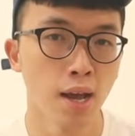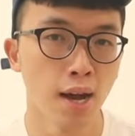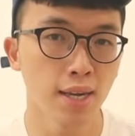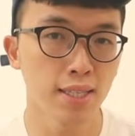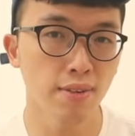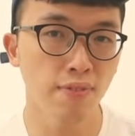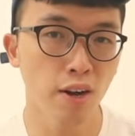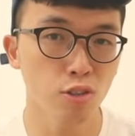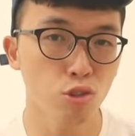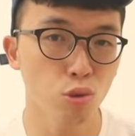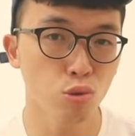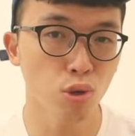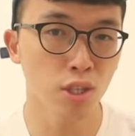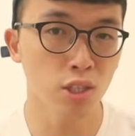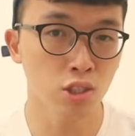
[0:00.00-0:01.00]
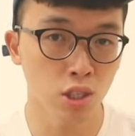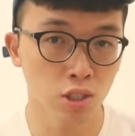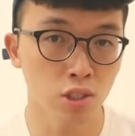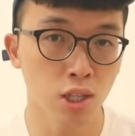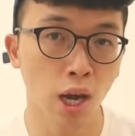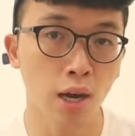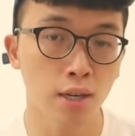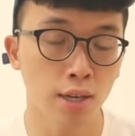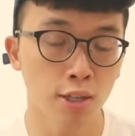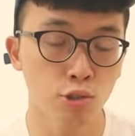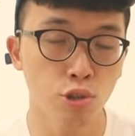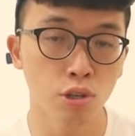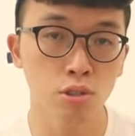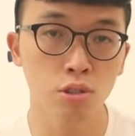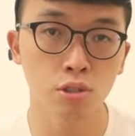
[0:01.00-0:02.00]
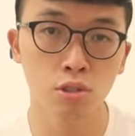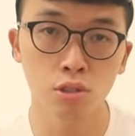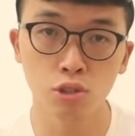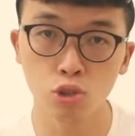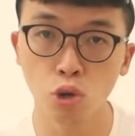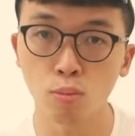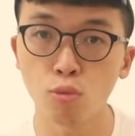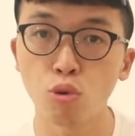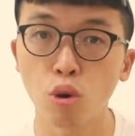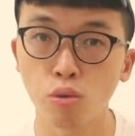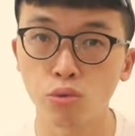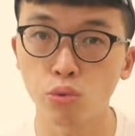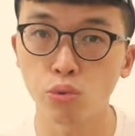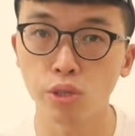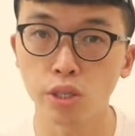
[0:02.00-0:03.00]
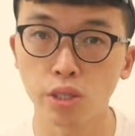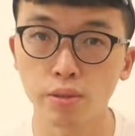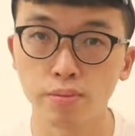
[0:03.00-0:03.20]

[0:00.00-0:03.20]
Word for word: 他在防守端的成长也确实是有目共睹的，